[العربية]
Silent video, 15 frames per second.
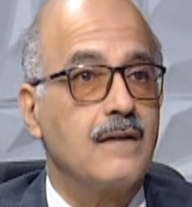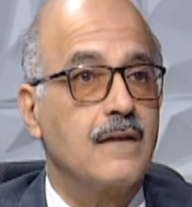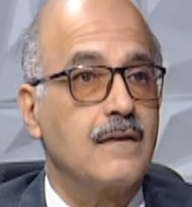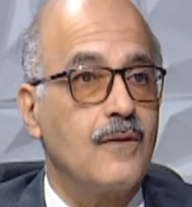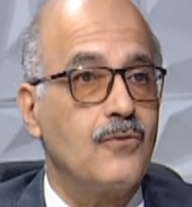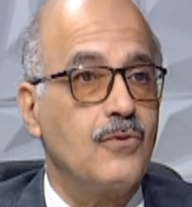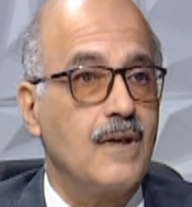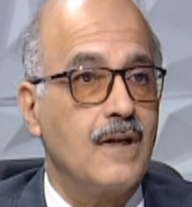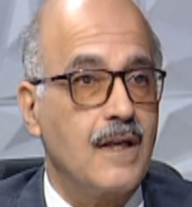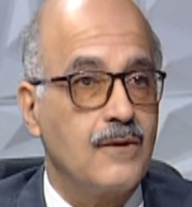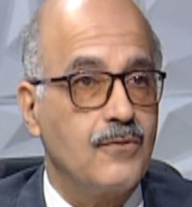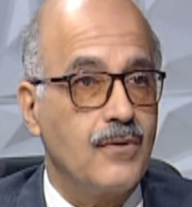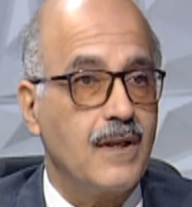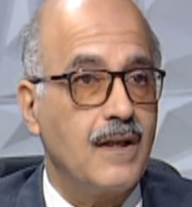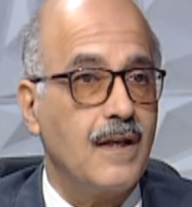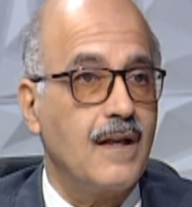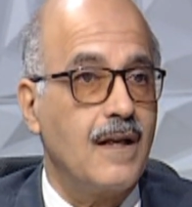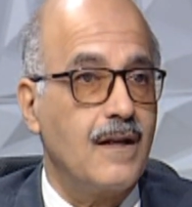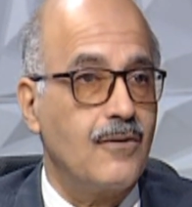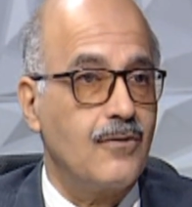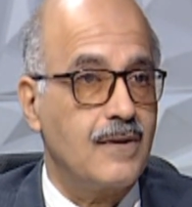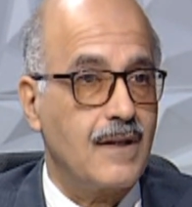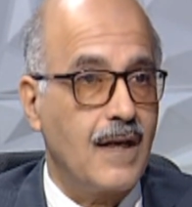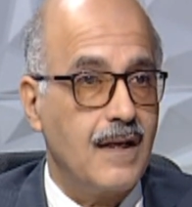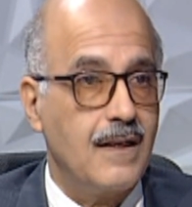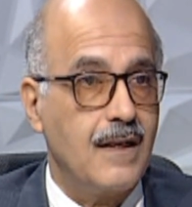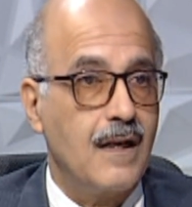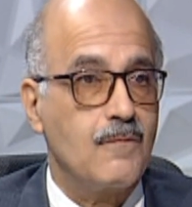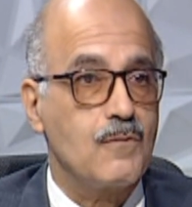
تطور الأدوية اللي أنا قلت عليها